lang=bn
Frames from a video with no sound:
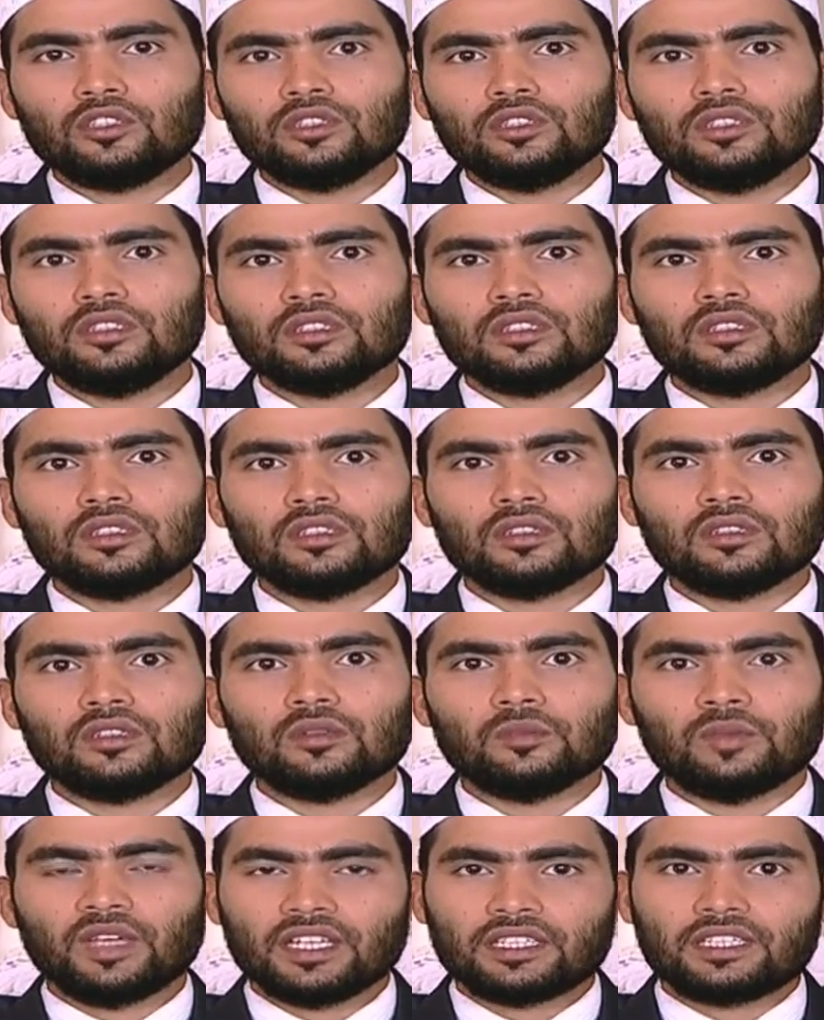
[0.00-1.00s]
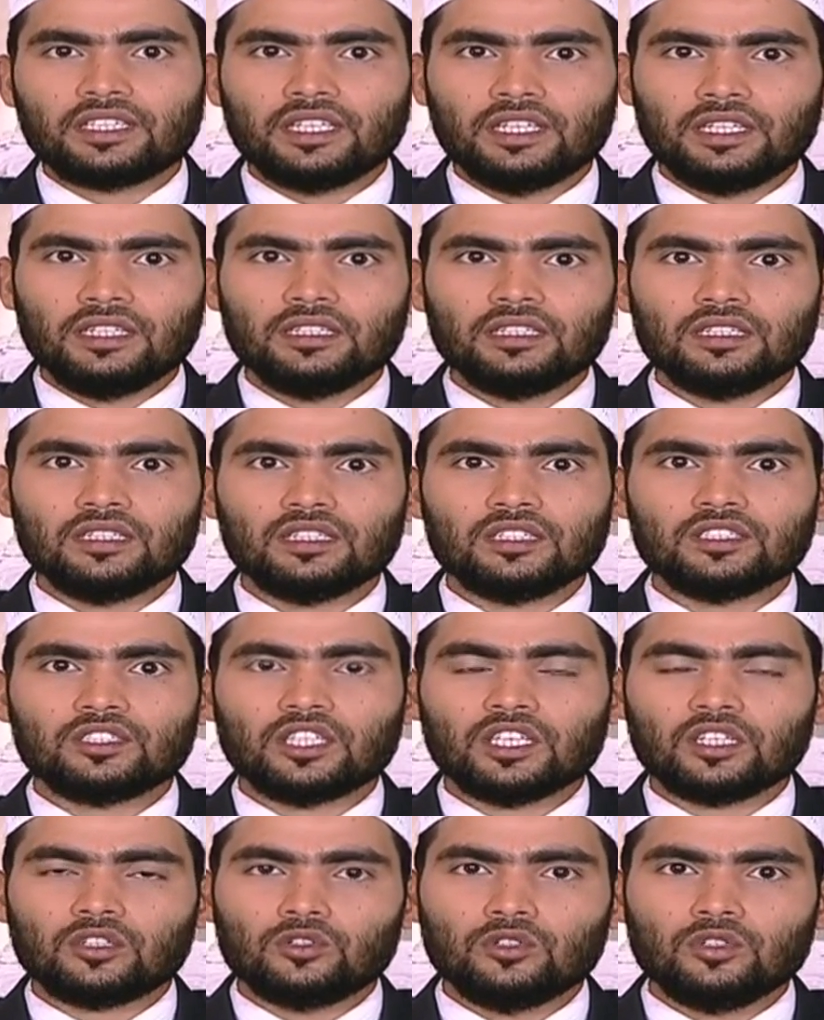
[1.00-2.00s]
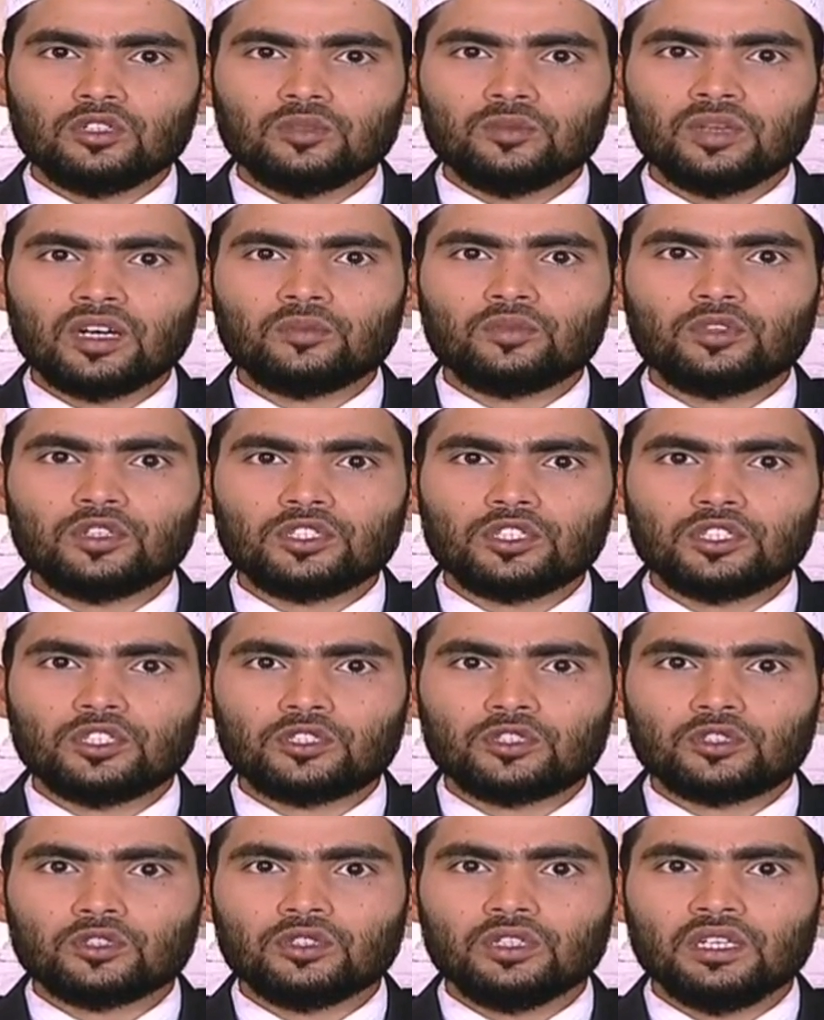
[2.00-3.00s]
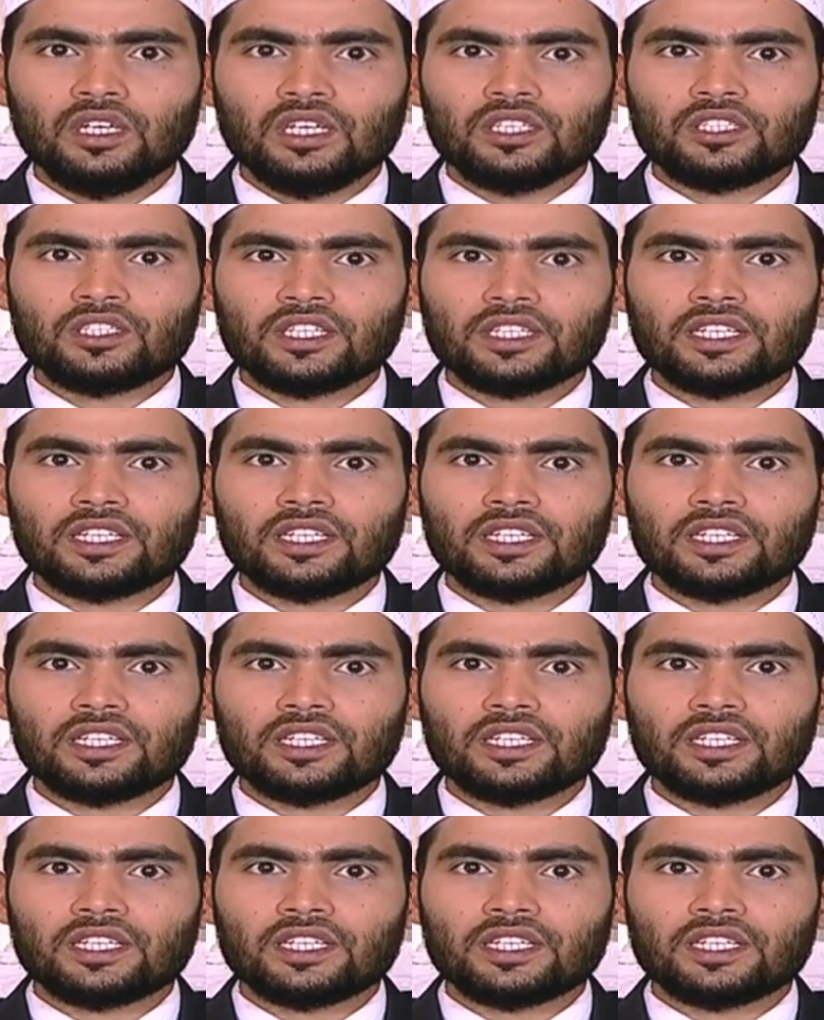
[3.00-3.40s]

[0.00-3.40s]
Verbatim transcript: একজন ব্যক্তির যে গুণ বা বৈশিষ্ট্য